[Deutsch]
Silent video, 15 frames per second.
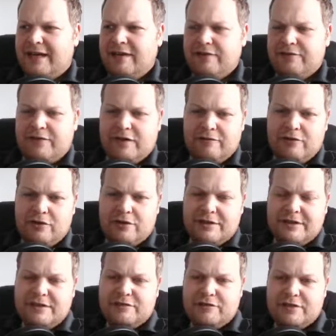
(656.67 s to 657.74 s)
angefangen worden
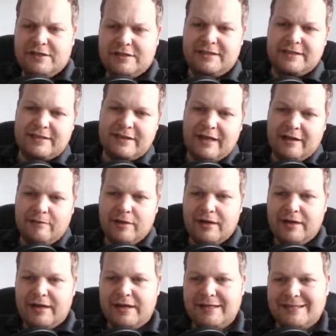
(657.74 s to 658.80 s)
ist, von den
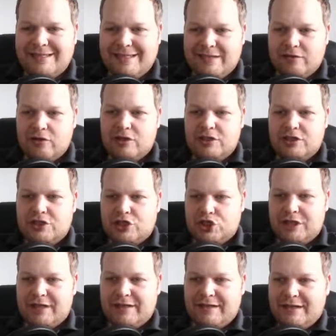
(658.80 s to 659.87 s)
Zentralbanken den
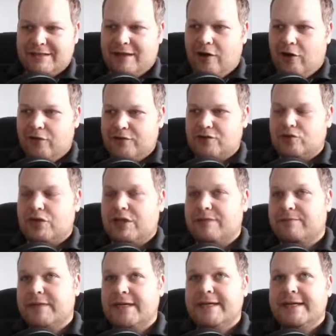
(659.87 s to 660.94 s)
Goldstandard aufzuheben.